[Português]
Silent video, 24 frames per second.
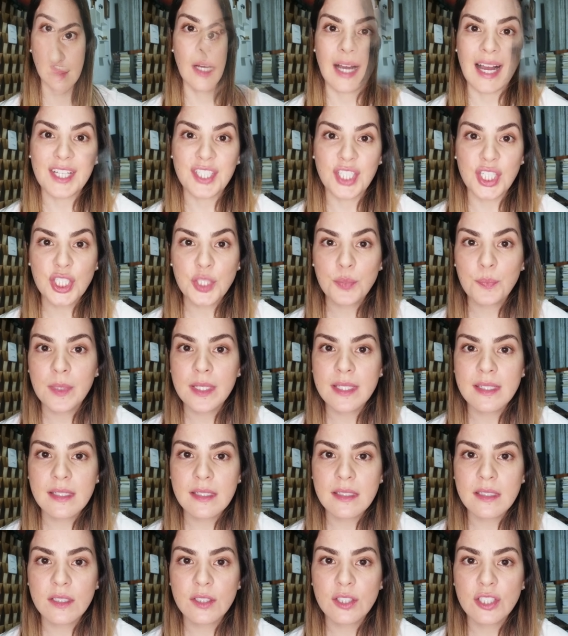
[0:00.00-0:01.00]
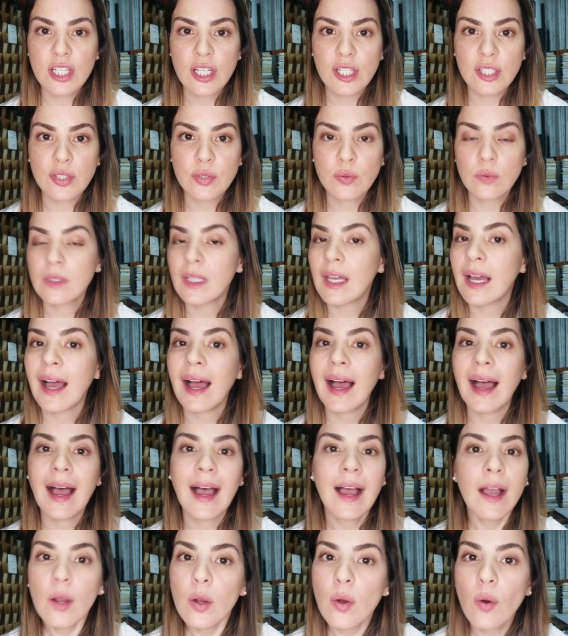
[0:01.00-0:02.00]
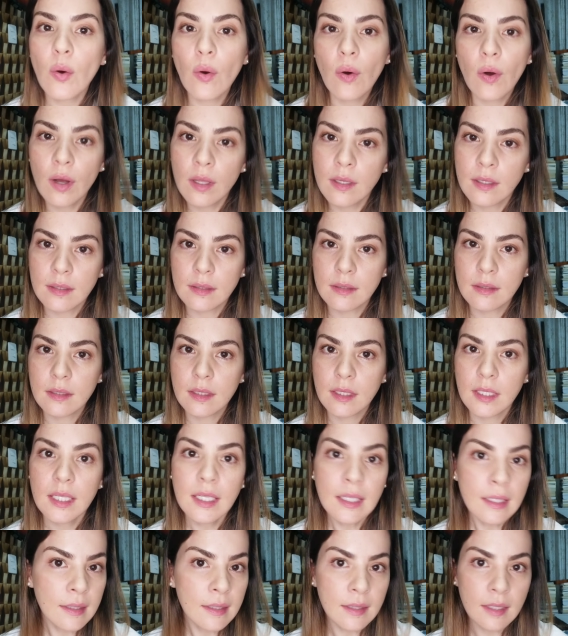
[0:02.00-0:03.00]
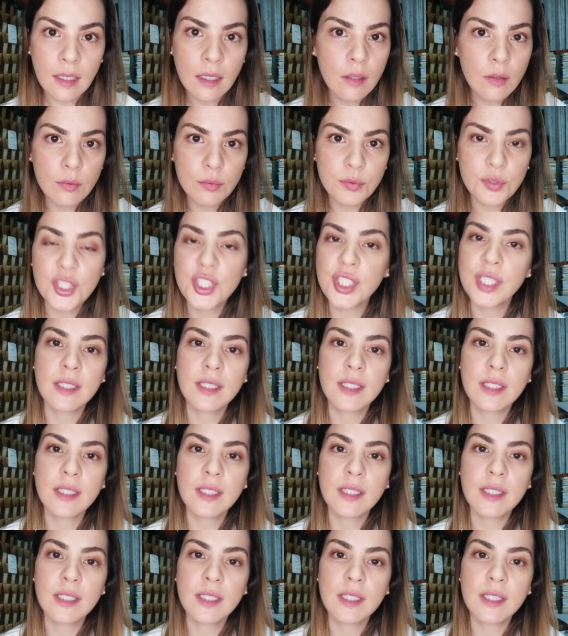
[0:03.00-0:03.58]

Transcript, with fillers: A gente precisa de ajuda agora, e não de